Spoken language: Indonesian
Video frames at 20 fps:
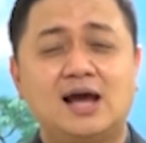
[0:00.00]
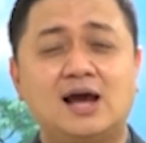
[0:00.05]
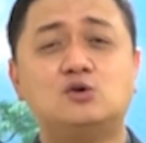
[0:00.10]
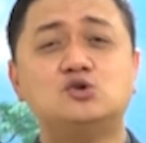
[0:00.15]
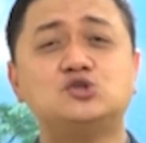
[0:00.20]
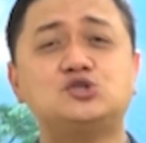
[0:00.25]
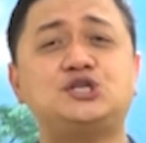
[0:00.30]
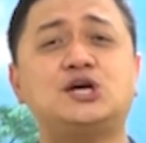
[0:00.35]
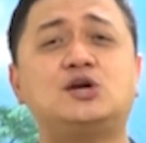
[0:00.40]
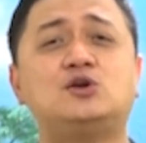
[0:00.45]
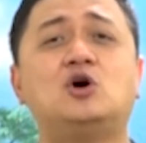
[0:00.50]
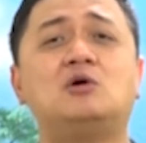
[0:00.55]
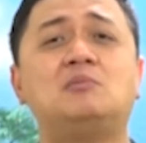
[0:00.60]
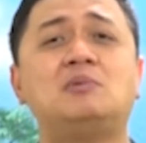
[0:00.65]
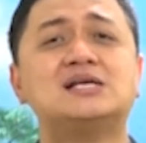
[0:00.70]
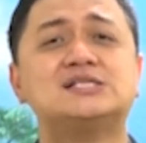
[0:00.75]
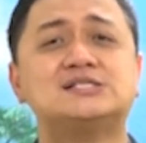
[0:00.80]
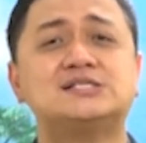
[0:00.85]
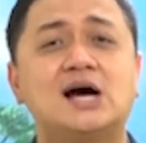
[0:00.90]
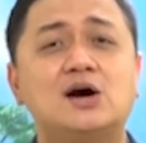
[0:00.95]
Nah, usia
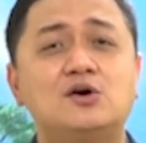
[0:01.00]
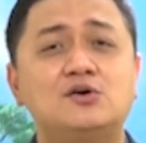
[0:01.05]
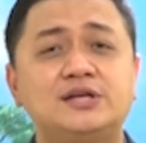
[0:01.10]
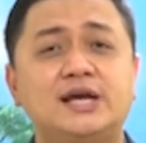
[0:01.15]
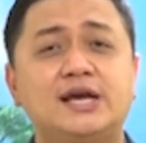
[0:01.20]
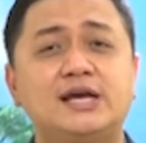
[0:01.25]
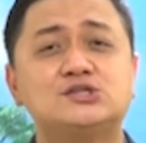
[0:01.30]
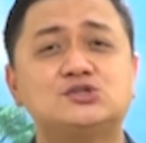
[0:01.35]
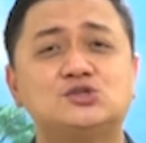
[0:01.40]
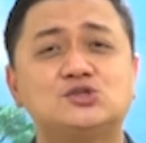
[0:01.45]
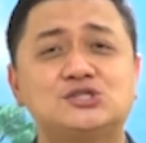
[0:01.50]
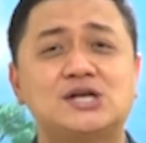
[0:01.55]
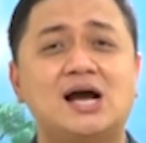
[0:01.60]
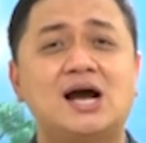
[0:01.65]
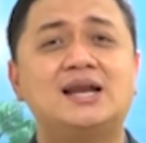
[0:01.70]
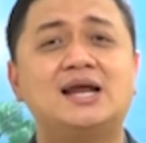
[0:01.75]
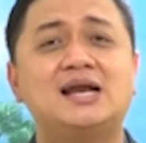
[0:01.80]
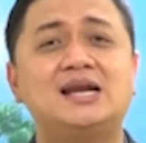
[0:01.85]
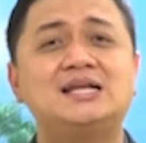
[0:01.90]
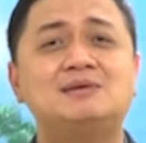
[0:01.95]
12 tahun Yesus
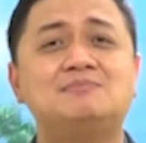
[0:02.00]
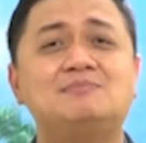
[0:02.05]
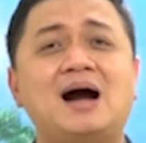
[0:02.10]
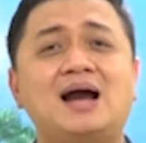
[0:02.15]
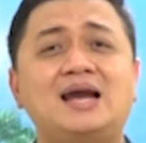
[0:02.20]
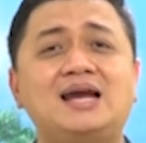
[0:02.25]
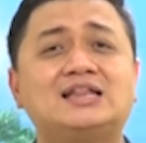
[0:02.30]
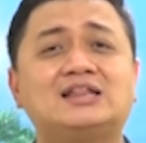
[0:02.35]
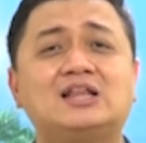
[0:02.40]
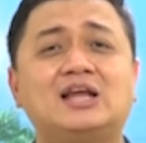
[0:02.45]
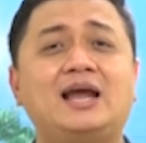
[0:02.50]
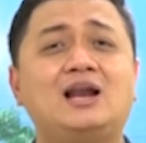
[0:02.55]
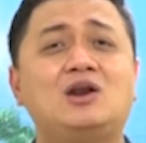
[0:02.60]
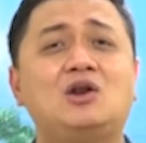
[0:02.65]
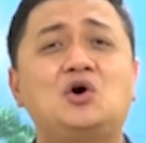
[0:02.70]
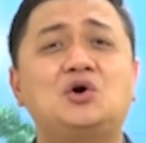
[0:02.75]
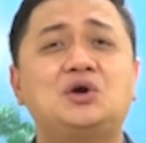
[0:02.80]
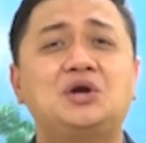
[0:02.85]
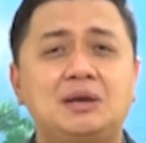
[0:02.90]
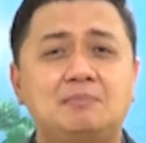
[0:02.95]
ada di bait
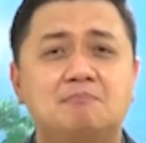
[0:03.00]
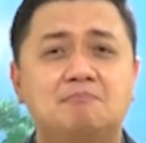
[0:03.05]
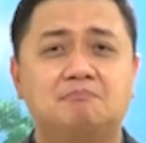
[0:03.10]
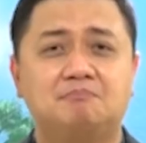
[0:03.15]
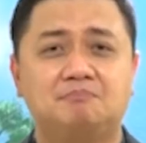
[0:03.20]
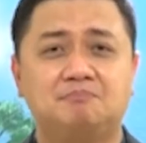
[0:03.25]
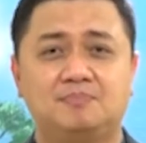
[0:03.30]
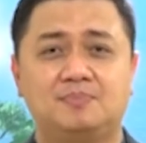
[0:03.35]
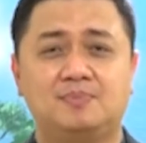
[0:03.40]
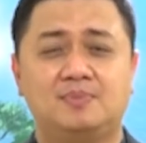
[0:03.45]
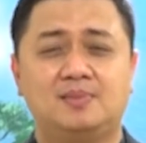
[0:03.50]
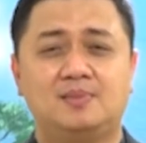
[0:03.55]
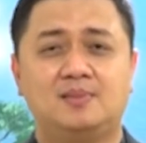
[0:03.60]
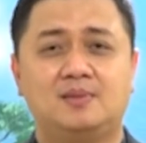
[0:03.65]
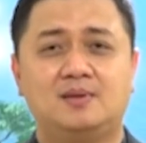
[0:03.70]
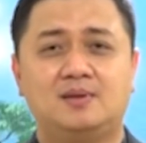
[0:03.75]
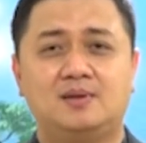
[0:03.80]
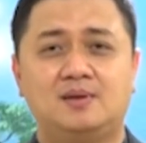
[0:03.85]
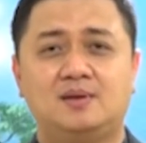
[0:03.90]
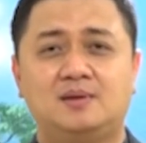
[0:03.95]
Elohim
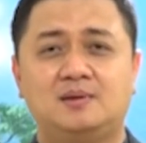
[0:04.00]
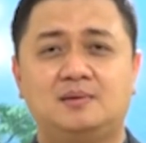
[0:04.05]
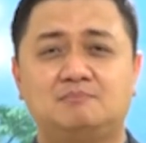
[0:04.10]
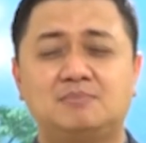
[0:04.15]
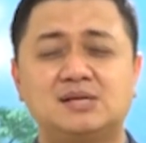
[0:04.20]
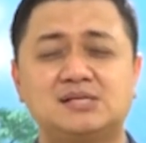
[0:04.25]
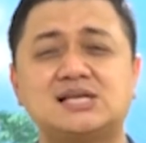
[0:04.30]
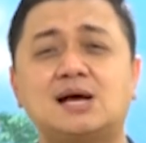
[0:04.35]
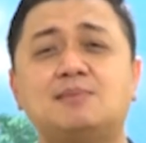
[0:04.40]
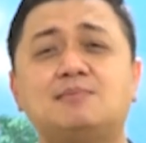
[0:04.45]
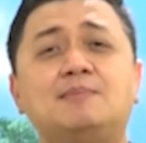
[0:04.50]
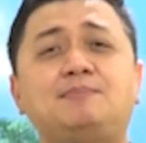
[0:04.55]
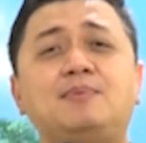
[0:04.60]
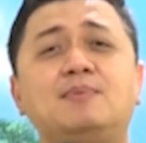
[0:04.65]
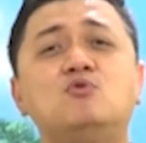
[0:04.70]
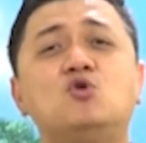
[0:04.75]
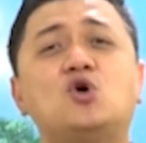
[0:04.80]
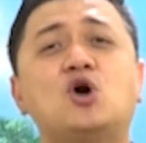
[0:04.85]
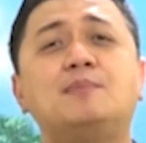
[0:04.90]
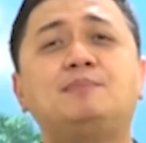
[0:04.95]
bersama
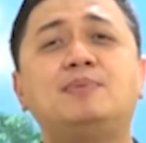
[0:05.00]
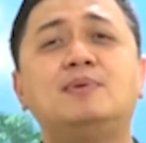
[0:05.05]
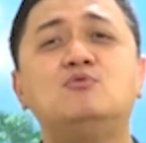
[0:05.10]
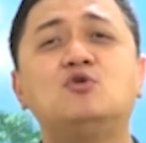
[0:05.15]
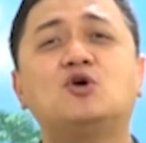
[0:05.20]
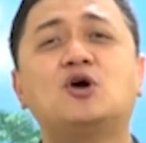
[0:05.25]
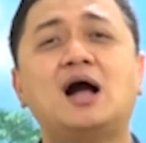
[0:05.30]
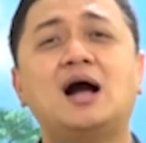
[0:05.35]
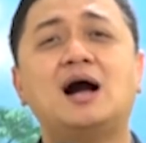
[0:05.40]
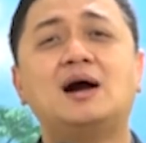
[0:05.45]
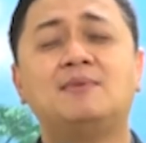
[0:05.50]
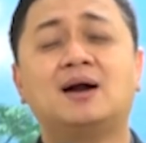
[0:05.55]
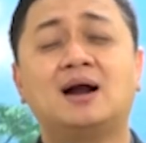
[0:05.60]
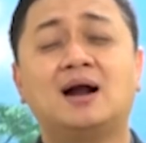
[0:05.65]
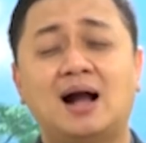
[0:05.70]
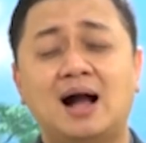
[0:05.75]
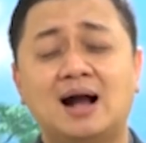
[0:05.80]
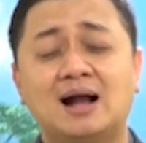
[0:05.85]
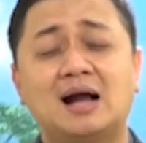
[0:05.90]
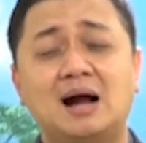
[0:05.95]
pemuka-pemuka
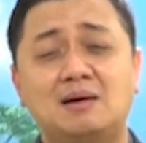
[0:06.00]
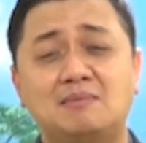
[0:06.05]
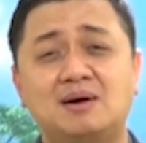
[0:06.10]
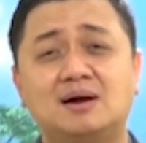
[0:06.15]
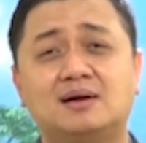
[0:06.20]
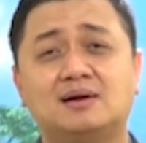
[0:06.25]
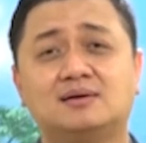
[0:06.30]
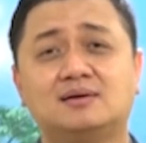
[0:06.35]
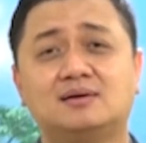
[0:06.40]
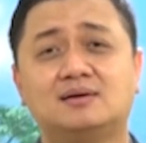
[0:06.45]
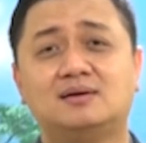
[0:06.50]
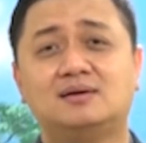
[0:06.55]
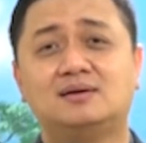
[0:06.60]
agama.